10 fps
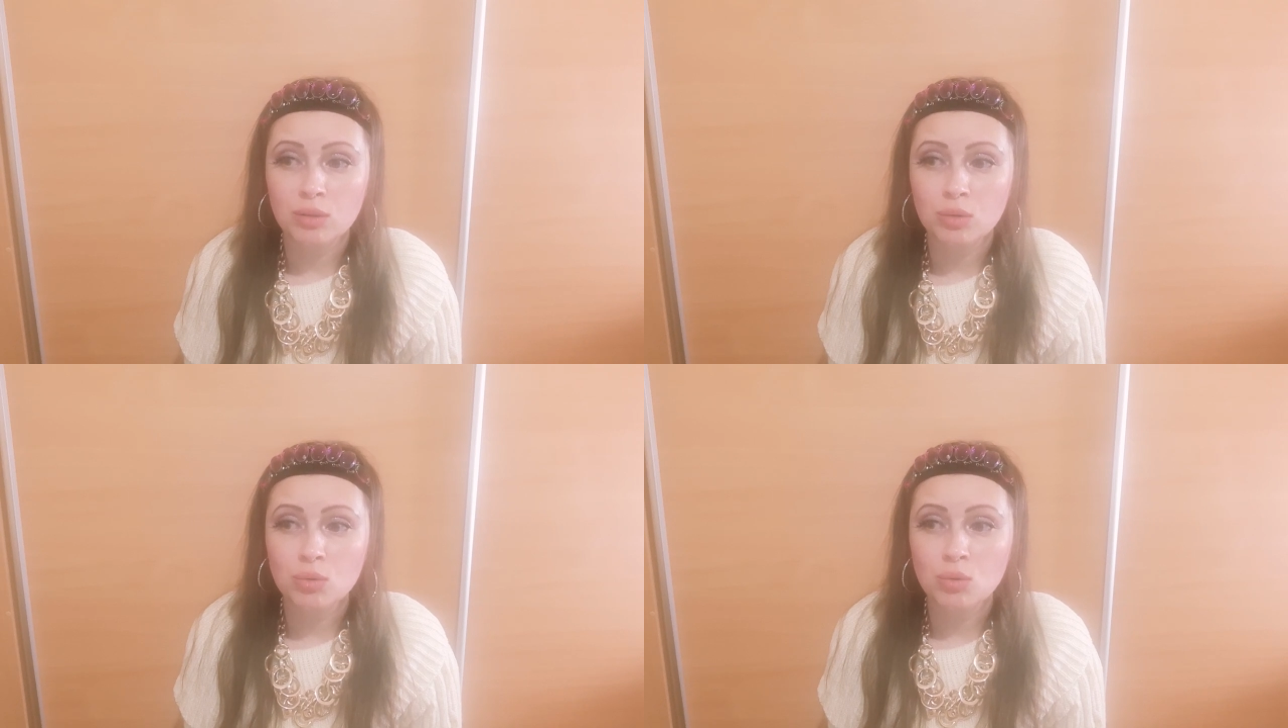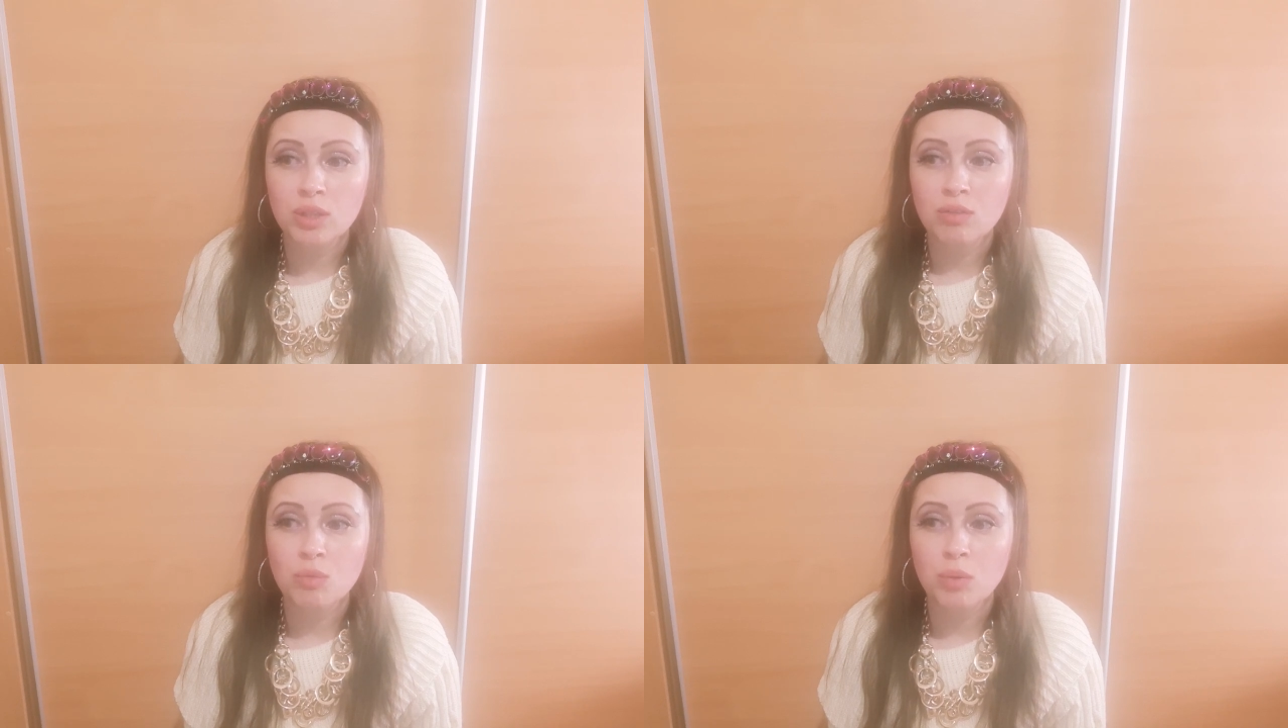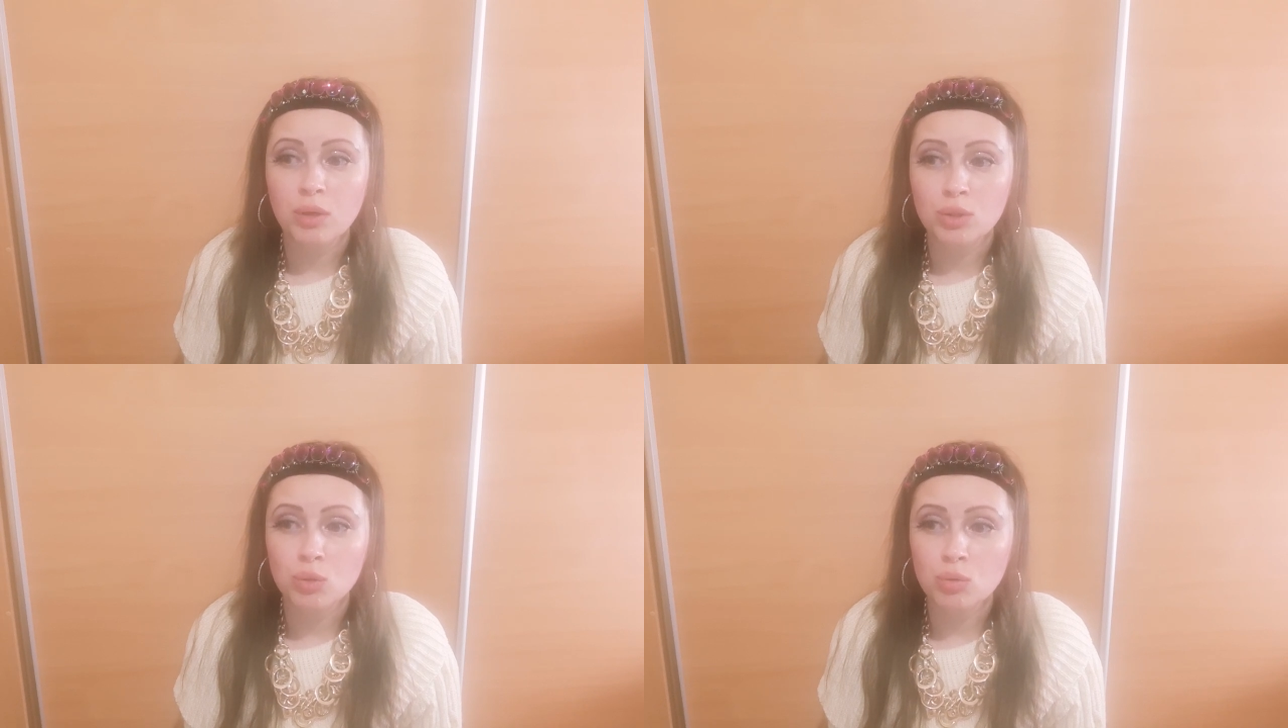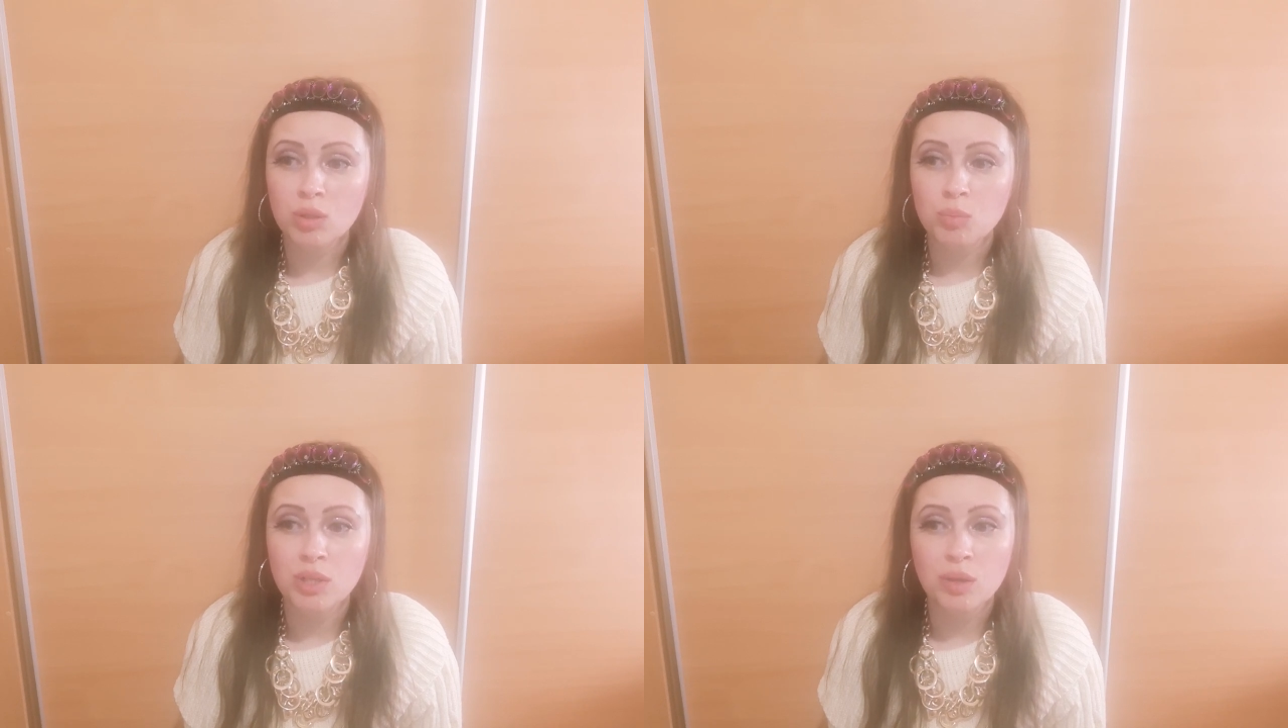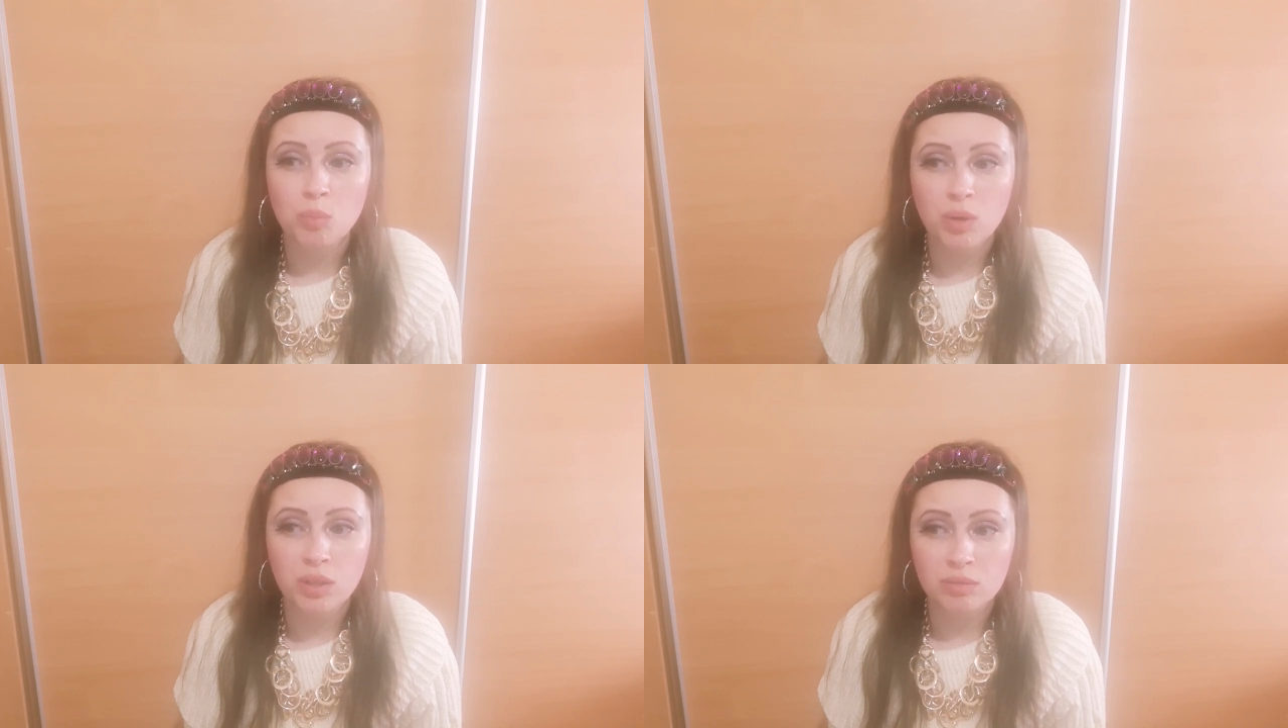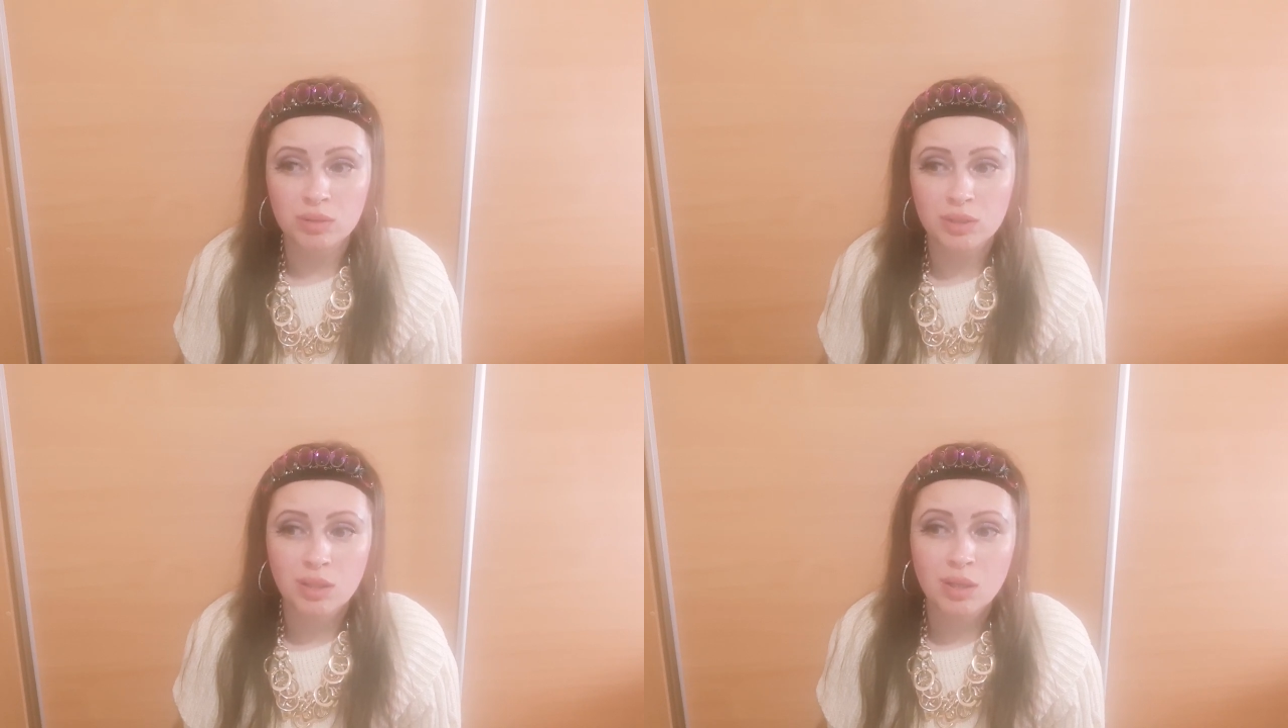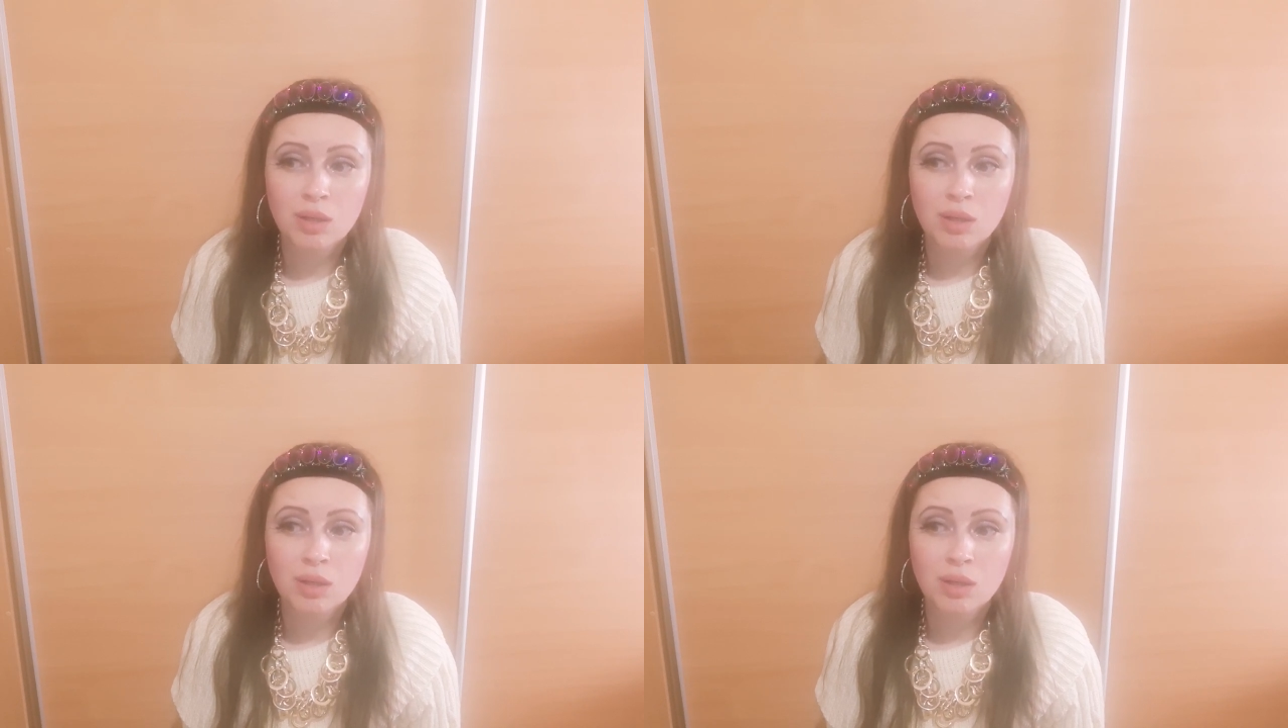«Ну уж я вам покажу, как меня обманывать».